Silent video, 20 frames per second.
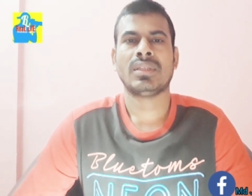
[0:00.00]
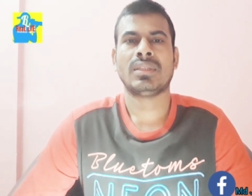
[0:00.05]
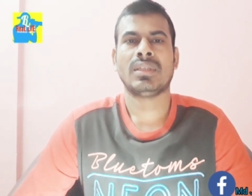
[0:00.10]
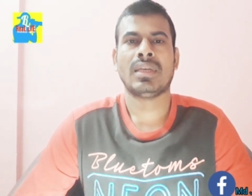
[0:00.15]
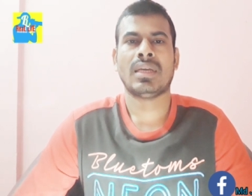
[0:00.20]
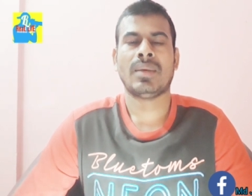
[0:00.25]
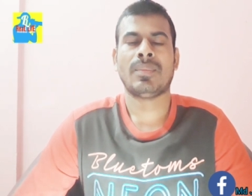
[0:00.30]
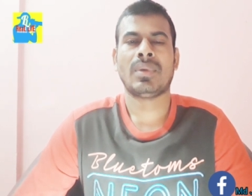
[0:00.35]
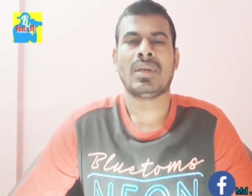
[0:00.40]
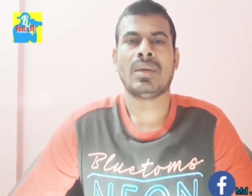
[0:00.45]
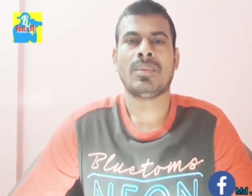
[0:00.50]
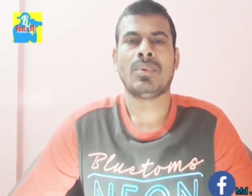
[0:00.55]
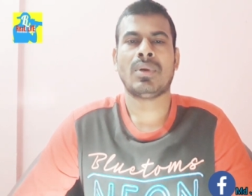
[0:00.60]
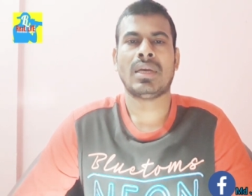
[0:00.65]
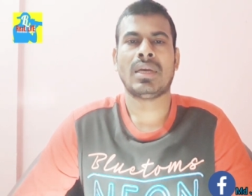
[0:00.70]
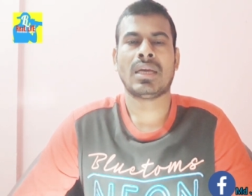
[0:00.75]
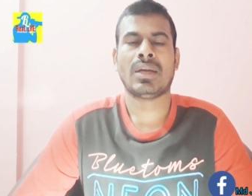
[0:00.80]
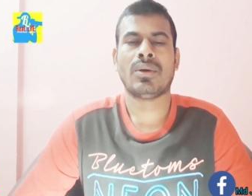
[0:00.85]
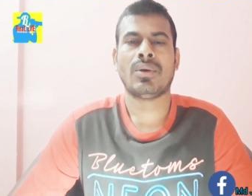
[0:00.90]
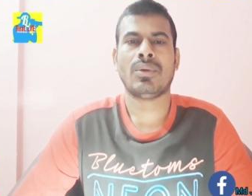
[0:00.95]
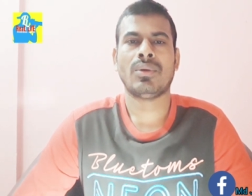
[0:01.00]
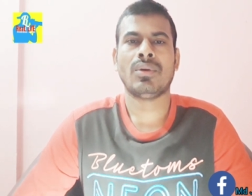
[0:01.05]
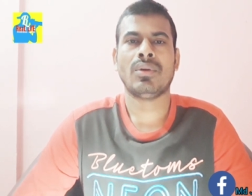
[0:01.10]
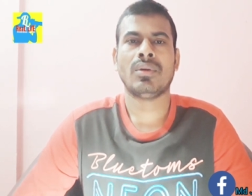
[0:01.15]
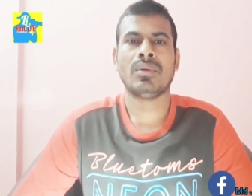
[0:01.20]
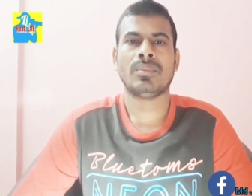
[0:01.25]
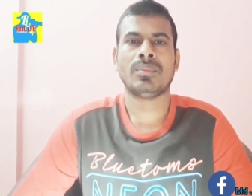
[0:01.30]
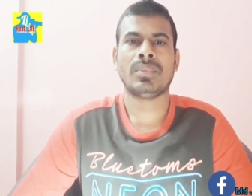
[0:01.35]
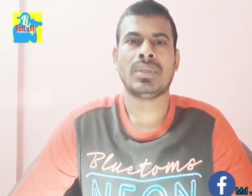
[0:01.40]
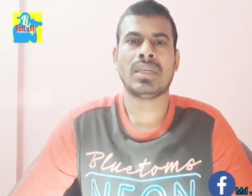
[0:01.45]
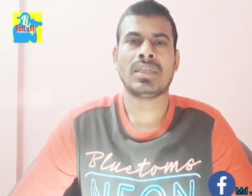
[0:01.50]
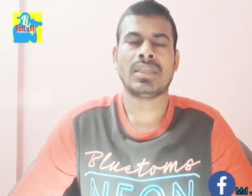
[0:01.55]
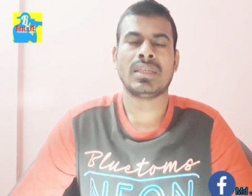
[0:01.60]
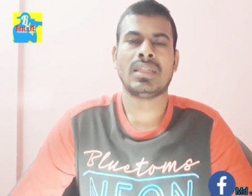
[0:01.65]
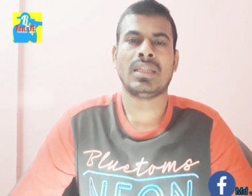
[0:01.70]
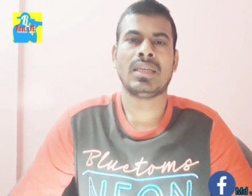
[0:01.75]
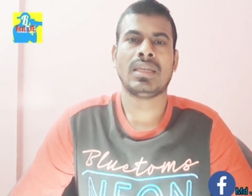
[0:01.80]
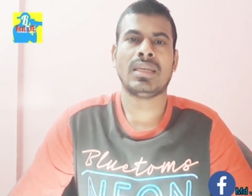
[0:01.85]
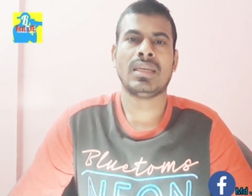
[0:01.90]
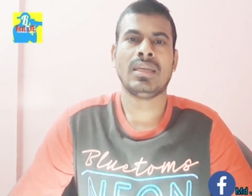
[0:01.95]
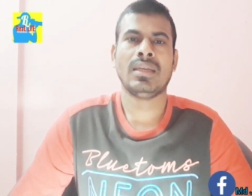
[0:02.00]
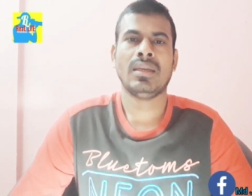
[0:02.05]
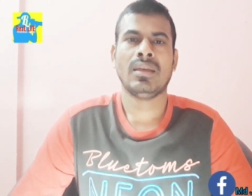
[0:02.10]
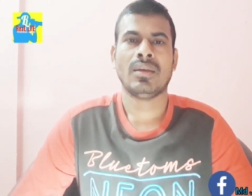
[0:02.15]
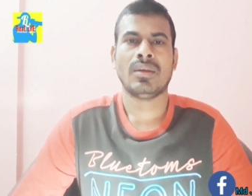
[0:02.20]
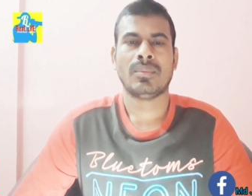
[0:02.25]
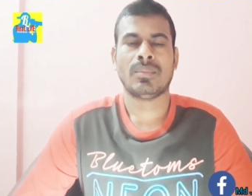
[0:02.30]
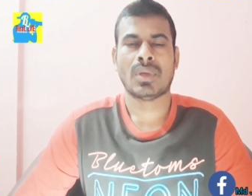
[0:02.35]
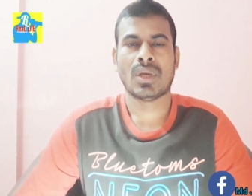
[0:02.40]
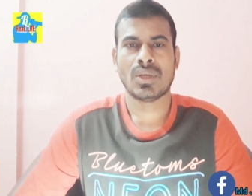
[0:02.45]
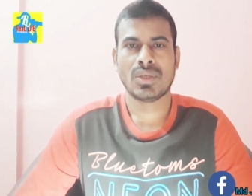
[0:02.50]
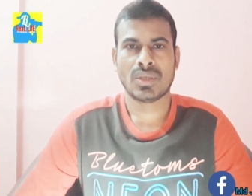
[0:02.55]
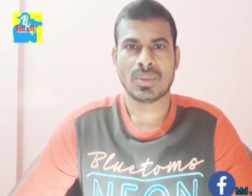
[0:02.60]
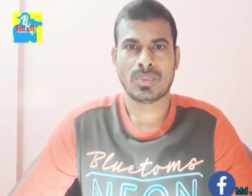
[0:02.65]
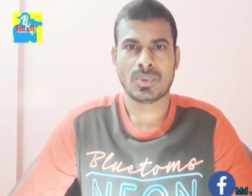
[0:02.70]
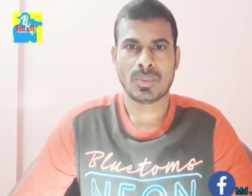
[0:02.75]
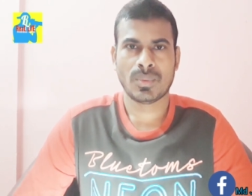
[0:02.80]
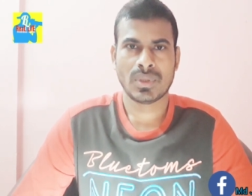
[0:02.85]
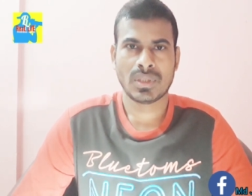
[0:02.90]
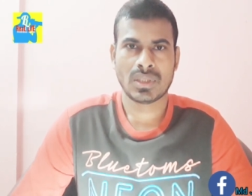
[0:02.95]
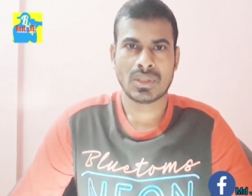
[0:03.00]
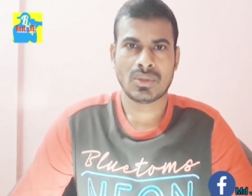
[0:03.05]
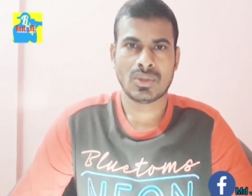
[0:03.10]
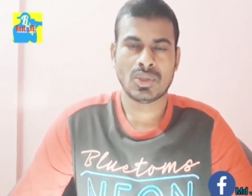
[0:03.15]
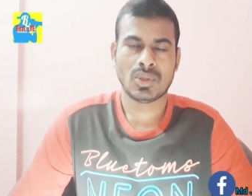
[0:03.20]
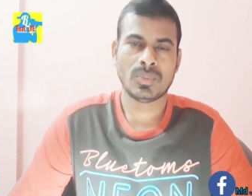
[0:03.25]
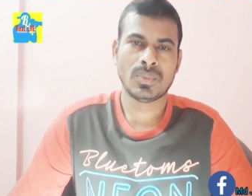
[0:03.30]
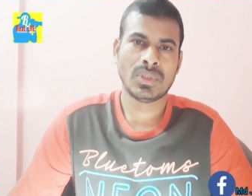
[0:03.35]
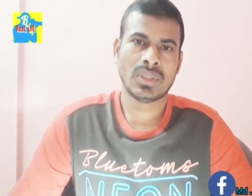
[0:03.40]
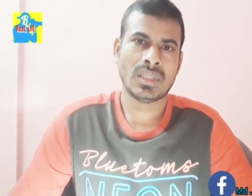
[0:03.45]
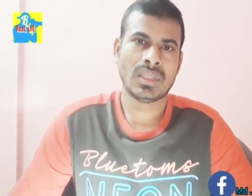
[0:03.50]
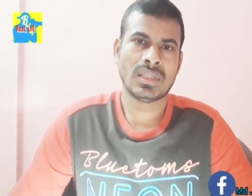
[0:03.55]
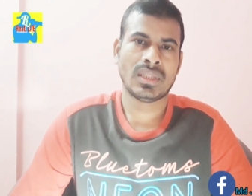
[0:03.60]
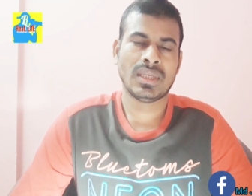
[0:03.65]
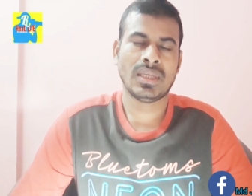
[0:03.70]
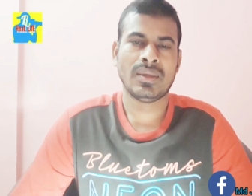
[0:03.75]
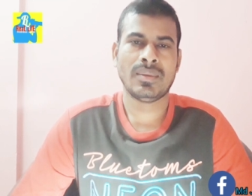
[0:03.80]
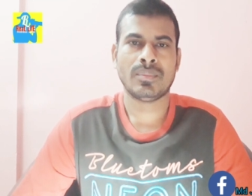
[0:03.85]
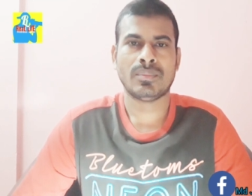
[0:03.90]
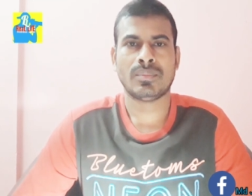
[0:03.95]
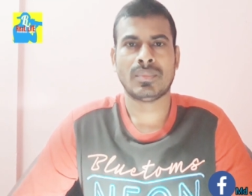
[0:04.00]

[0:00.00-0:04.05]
যে আমরা এখনও বিদেশিদেরকে মালয়েশিয়া প্রবেশের অনুমতি দিতে